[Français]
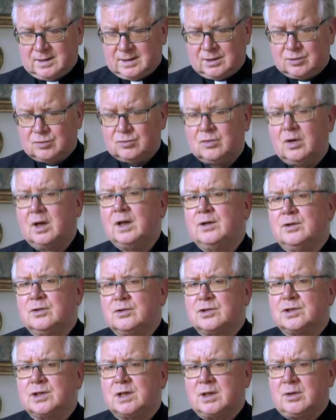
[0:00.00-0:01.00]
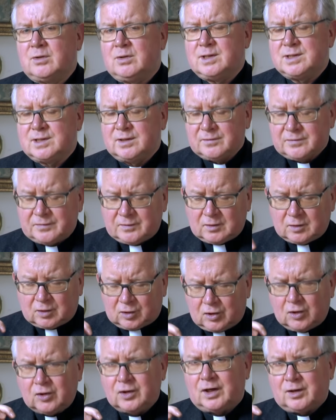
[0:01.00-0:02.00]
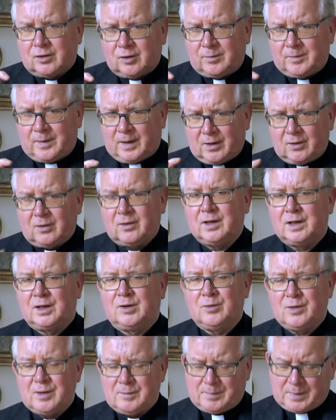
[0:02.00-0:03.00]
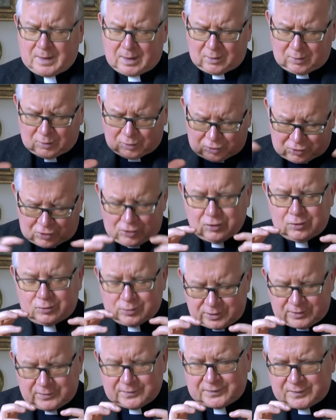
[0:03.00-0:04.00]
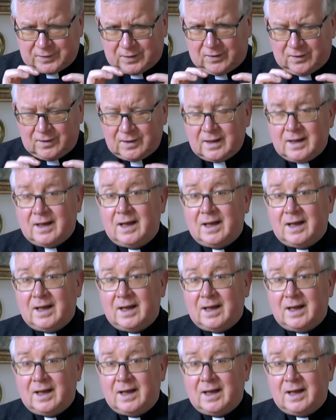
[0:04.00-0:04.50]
C'est toujours un danger que les enfants collent à leurs parents et que les parents collent aux enfants.